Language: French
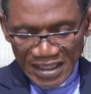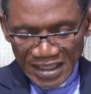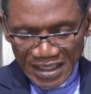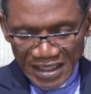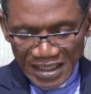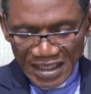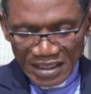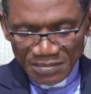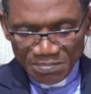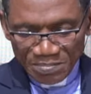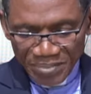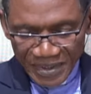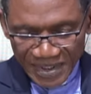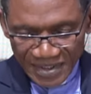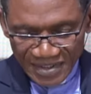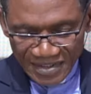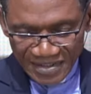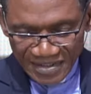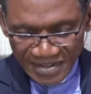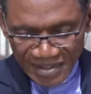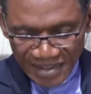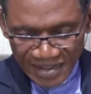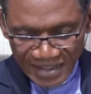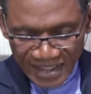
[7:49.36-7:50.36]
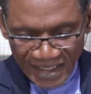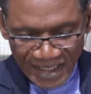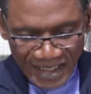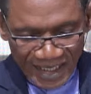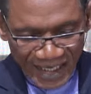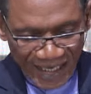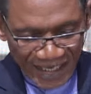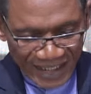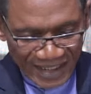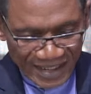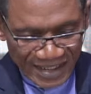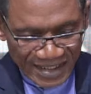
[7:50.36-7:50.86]
et les présidents des
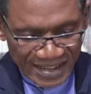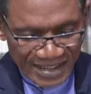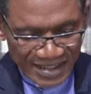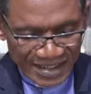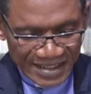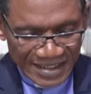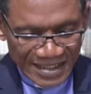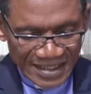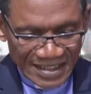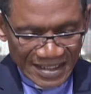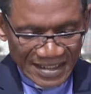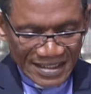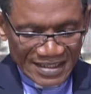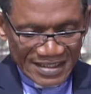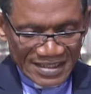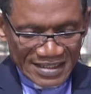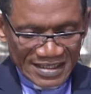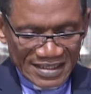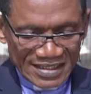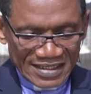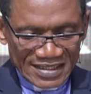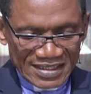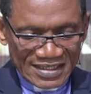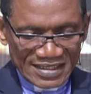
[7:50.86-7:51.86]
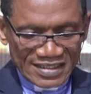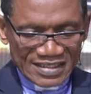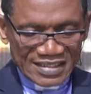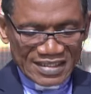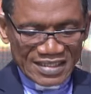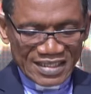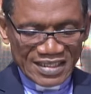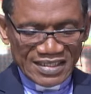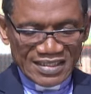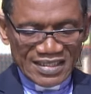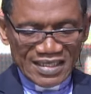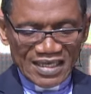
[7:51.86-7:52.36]
laïcs des
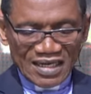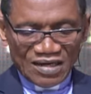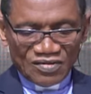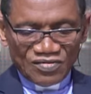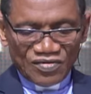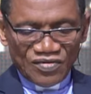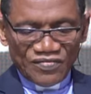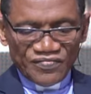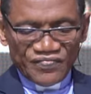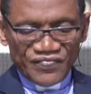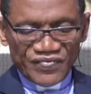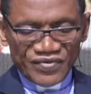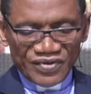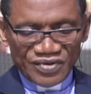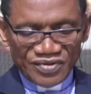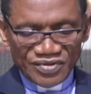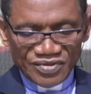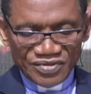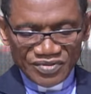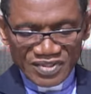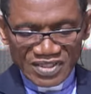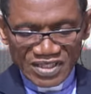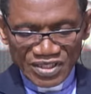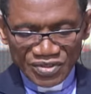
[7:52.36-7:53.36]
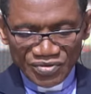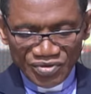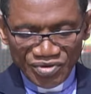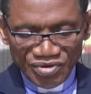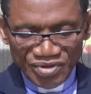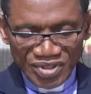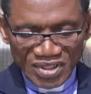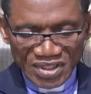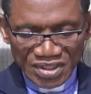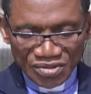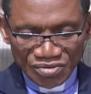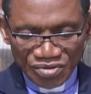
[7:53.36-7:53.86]
districts de la conférence se
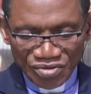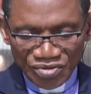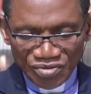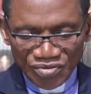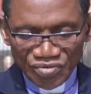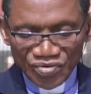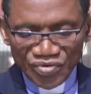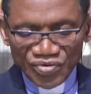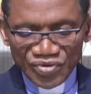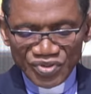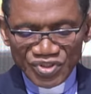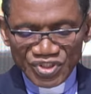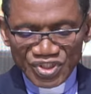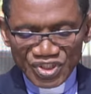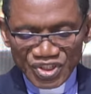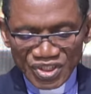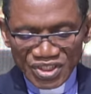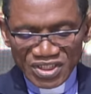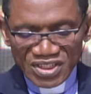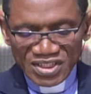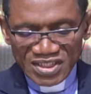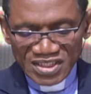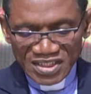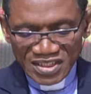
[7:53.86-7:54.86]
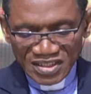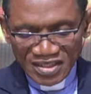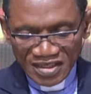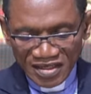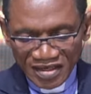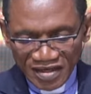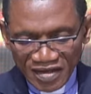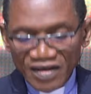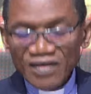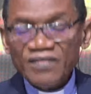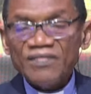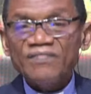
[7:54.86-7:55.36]
réuniront le jeudi
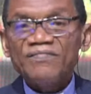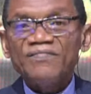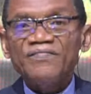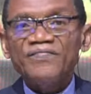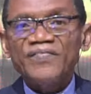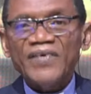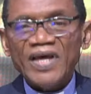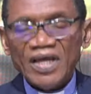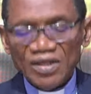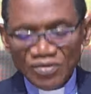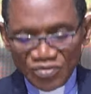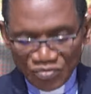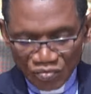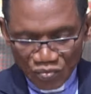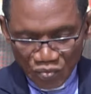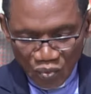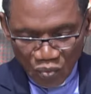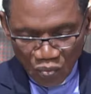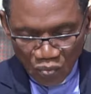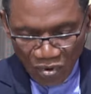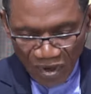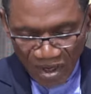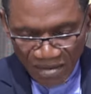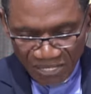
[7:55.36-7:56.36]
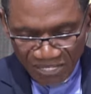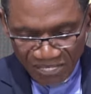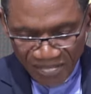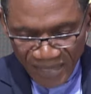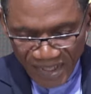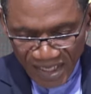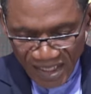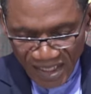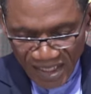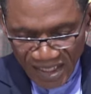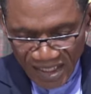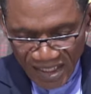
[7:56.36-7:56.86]
23
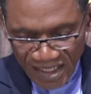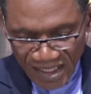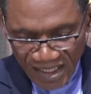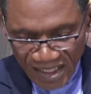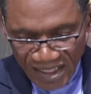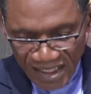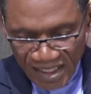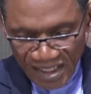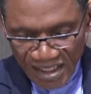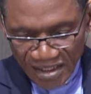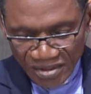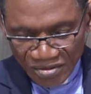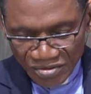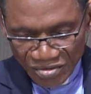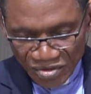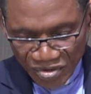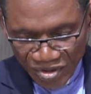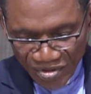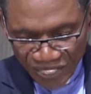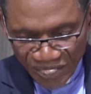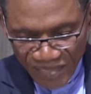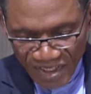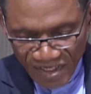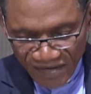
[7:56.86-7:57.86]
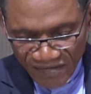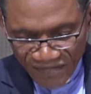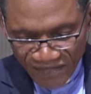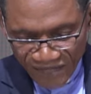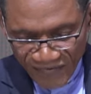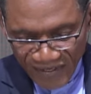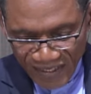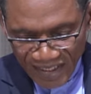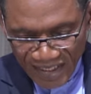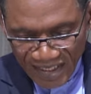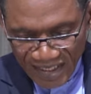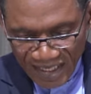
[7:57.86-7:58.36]
mai
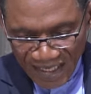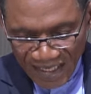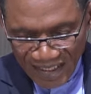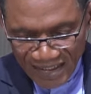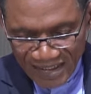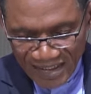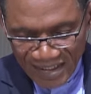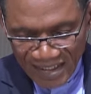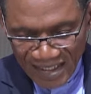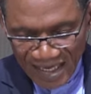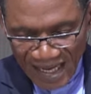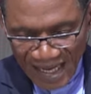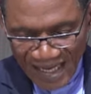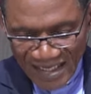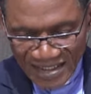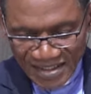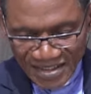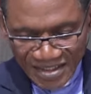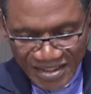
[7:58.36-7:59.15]
2024 à